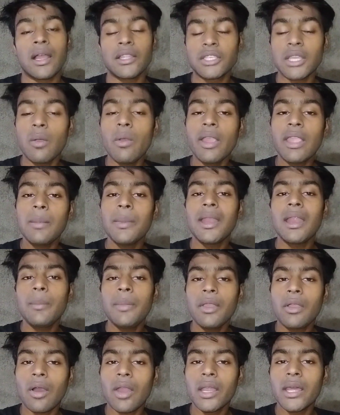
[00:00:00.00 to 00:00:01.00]
अच्छा हुआ कि
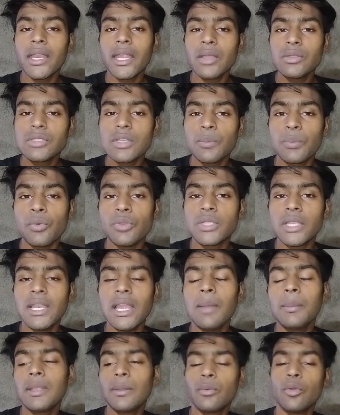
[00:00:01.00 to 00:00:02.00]
मैंने भी कॉल करके उनसे पूछ
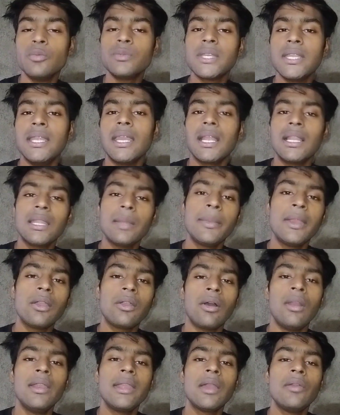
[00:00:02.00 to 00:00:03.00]
लिया मतलब रूम से निकलते
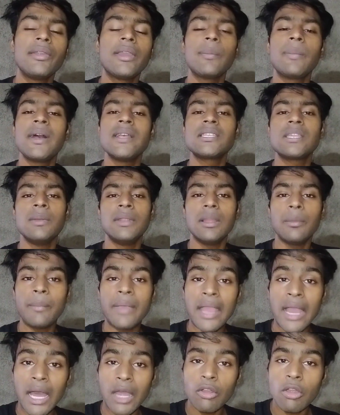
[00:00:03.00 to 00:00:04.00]
मैंने कॉल किया उनके पास कि मतलब
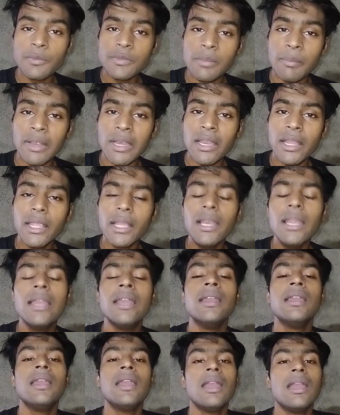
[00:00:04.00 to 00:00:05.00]
मैं आ रहा हूँ आपसे मिलने के
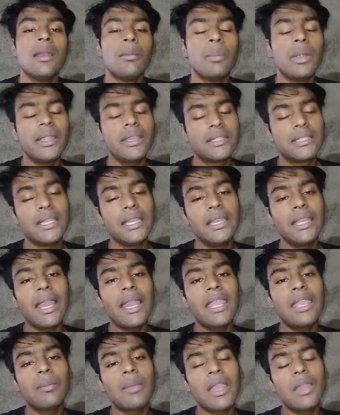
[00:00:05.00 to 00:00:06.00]
लिए बट सीन
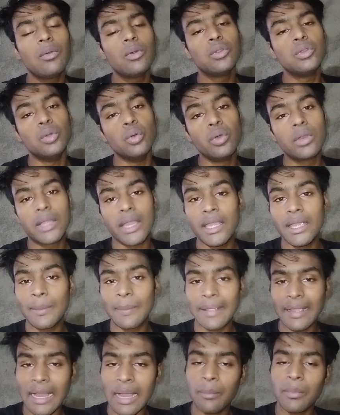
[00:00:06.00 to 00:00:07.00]
क्या है कि भाई वो दूर
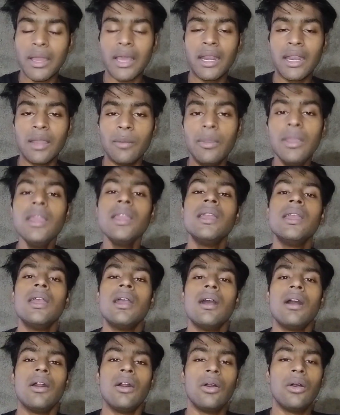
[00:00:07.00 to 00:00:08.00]
कहीं पे काम कर रहे हैं अभी
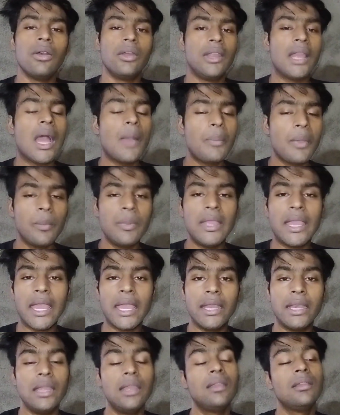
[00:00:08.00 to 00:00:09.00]
और यहाँ पे भी
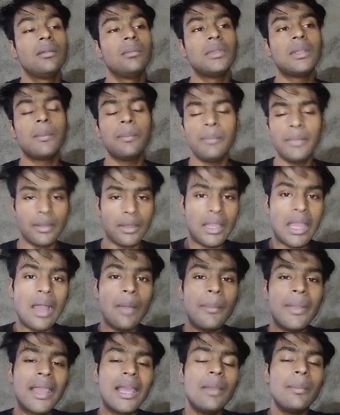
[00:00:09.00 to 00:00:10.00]
है नहीं मतलब मैं
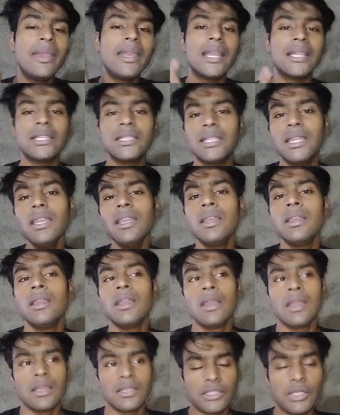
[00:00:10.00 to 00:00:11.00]
यहाँ बगल में ही रहते थे
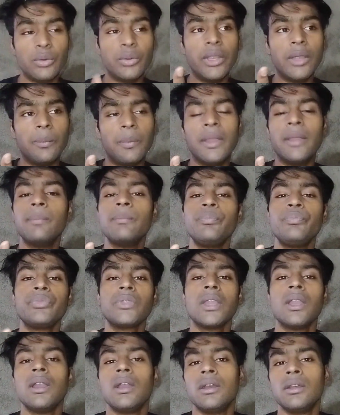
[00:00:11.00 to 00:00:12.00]
सिवड़ी पे
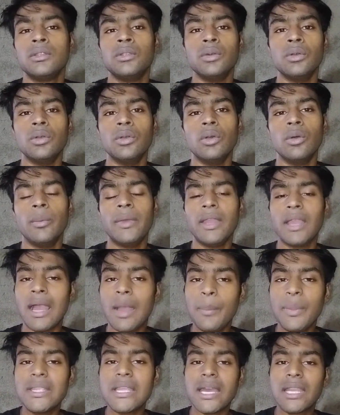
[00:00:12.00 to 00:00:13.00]
तो मैं
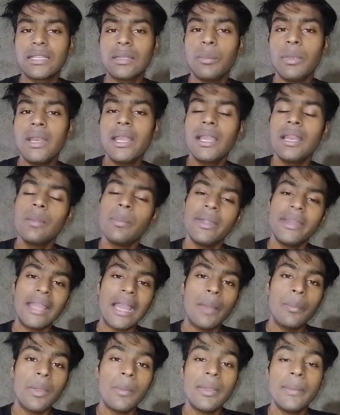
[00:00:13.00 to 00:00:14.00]
यहाँ पे जा रहा था मिलने के लिए बट
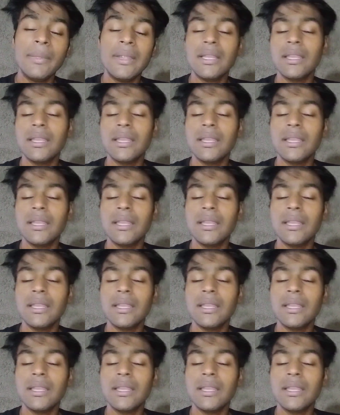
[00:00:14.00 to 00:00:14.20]
यहाँ पे भी